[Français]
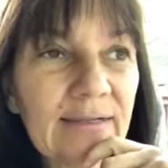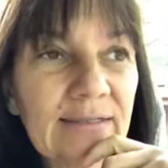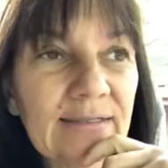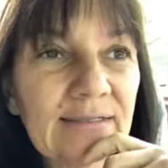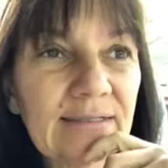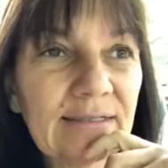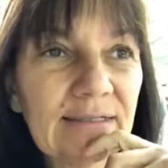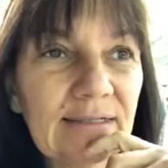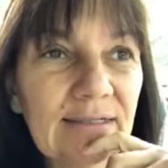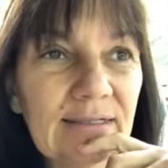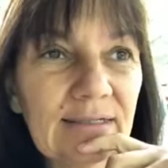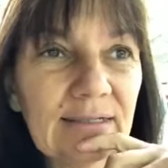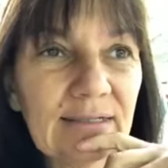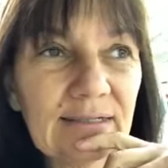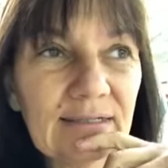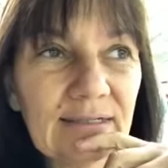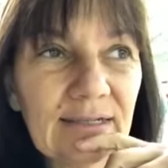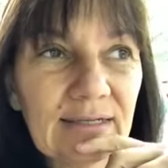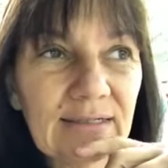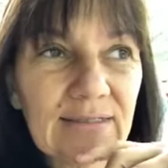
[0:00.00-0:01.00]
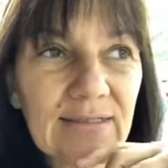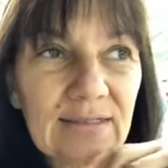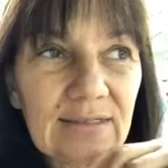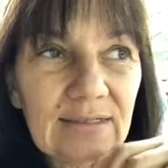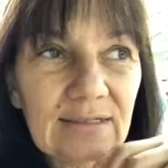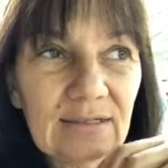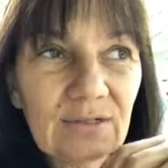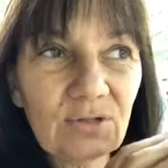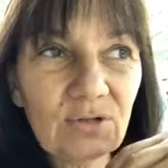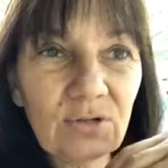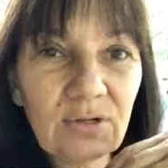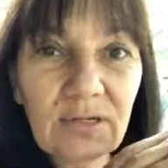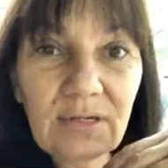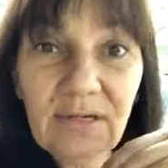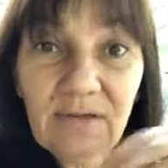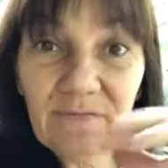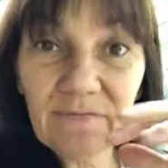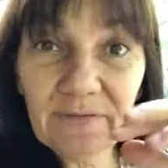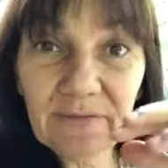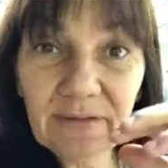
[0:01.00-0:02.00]
c'est d'essayer de
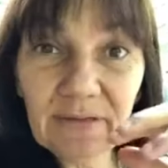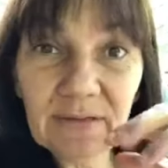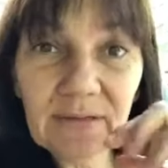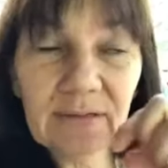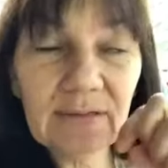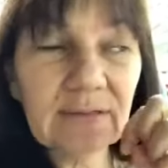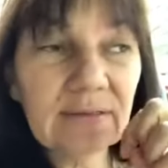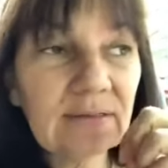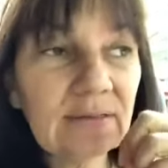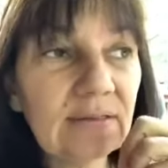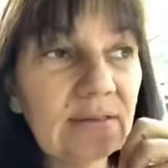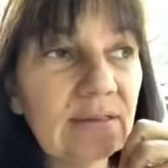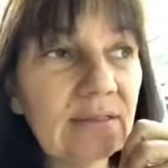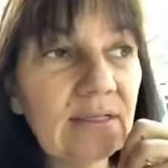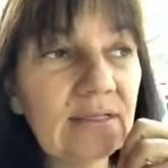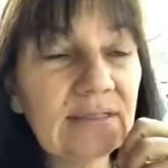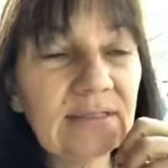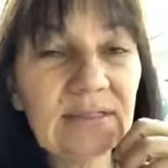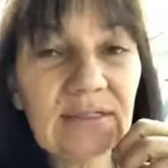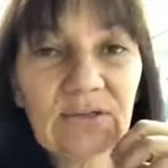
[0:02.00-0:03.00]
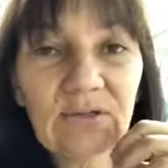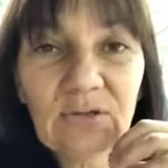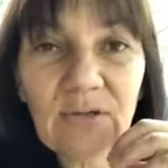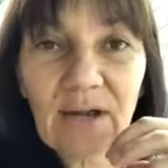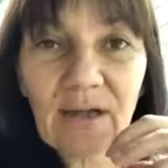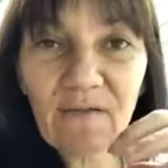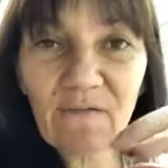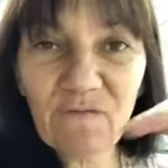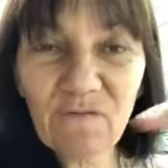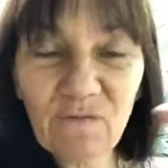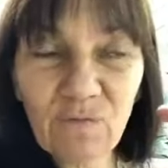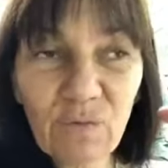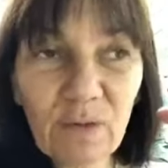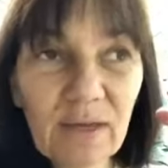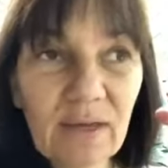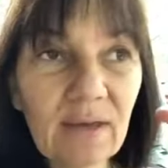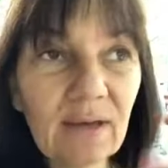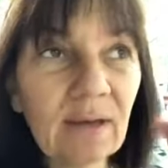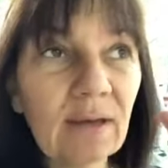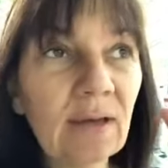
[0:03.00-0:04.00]
l'éviter, d'essayer de la
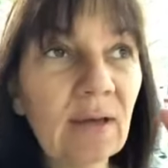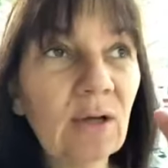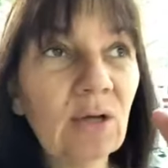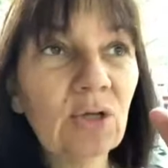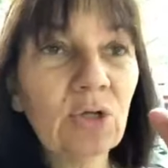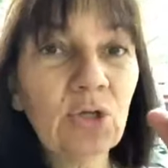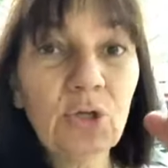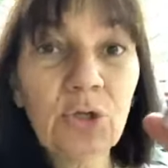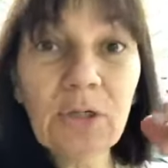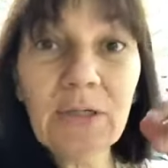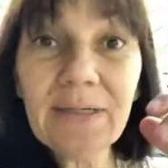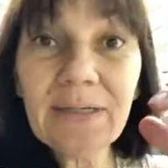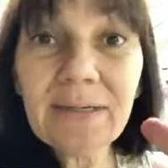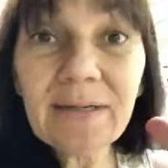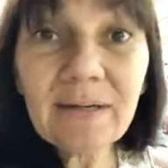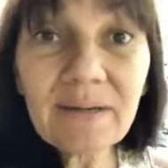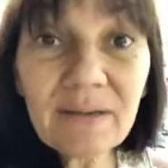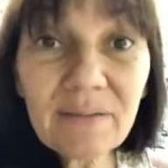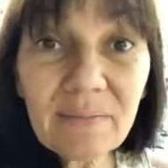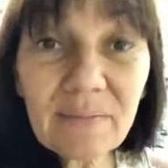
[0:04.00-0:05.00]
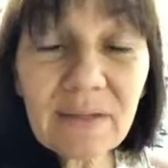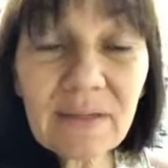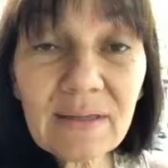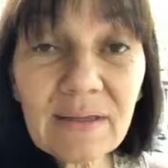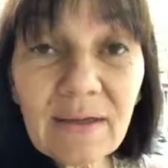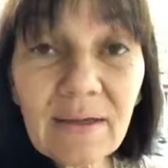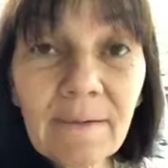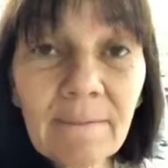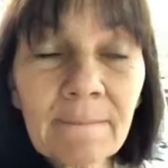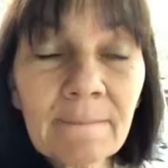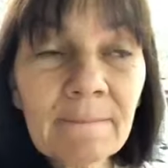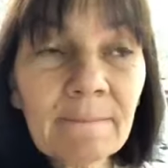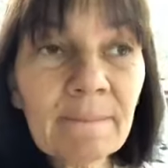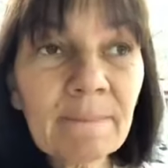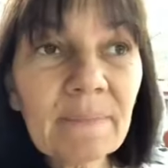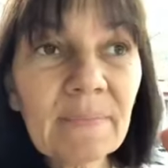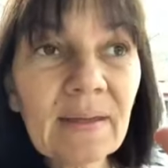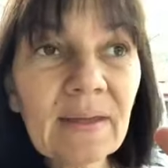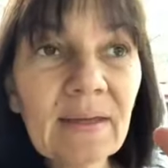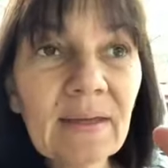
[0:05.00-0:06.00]
fuir, de l'éliminer.
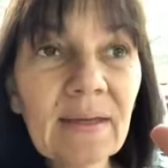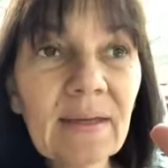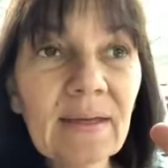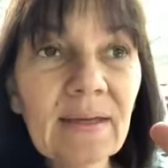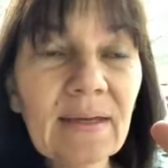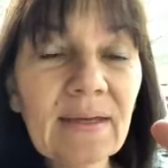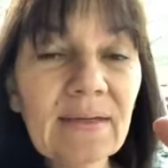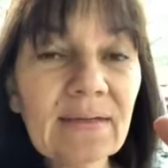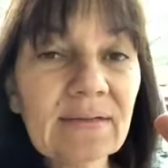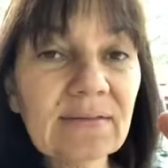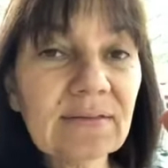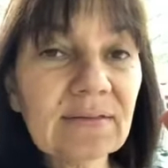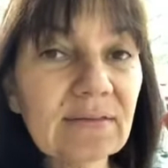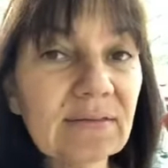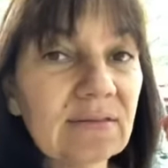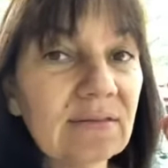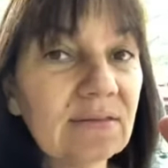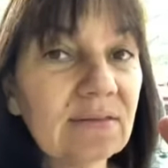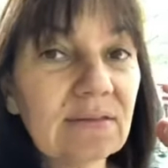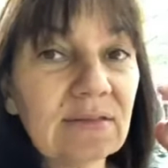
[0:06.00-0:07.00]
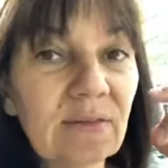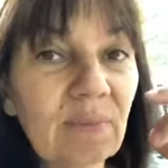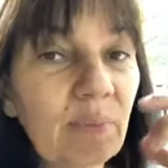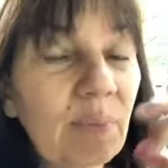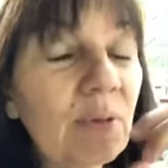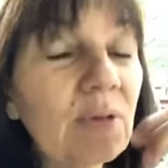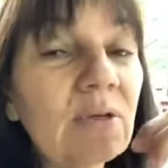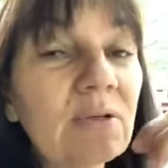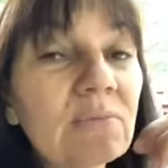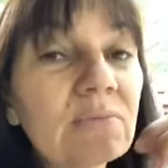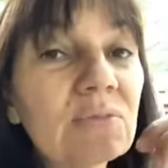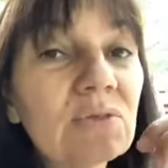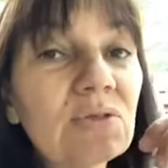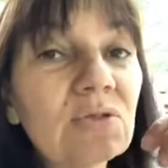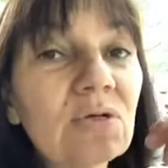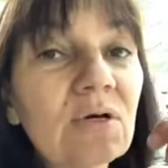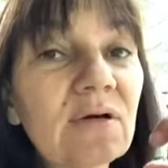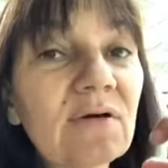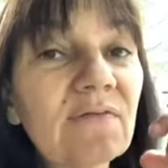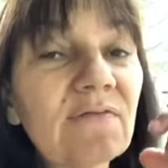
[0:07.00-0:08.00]
Et c'est pas comme
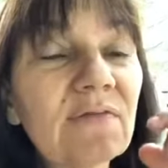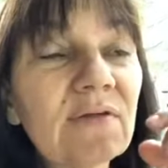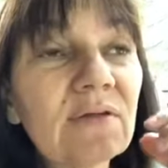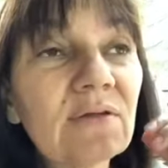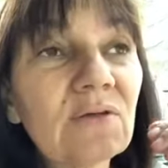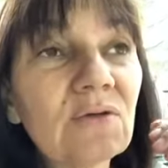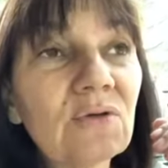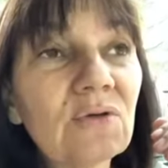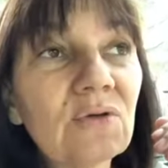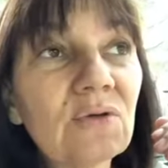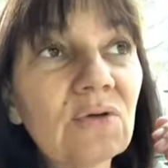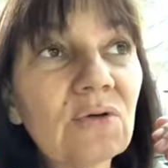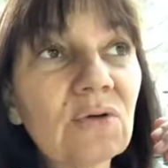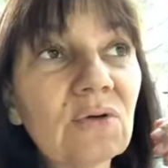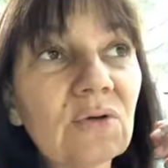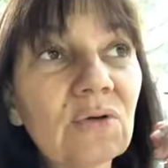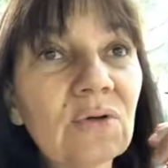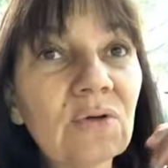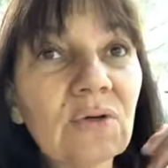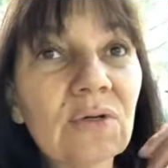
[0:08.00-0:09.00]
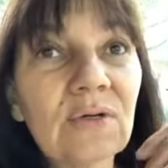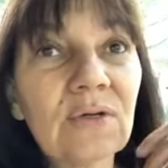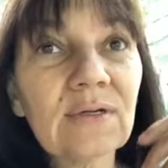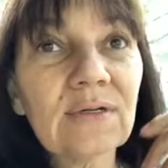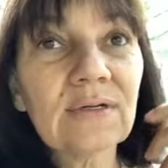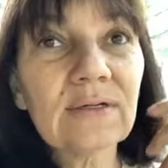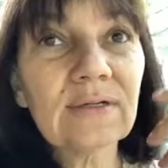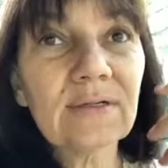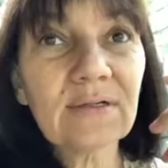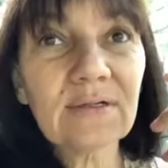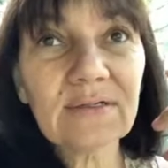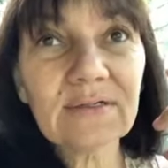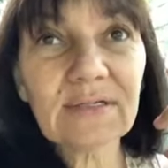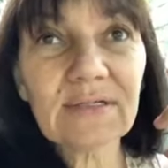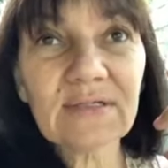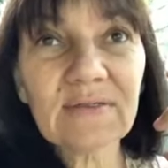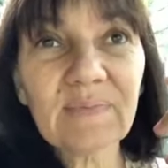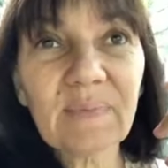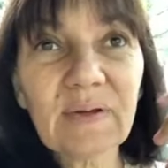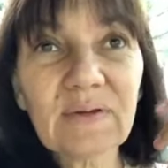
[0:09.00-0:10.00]
ça, en fait, que, que ça
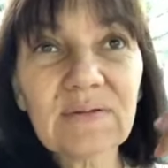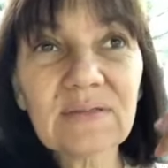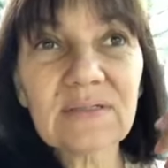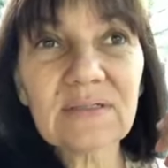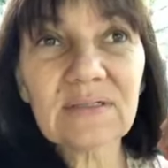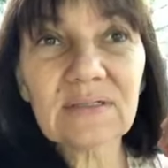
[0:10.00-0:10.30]
se passe.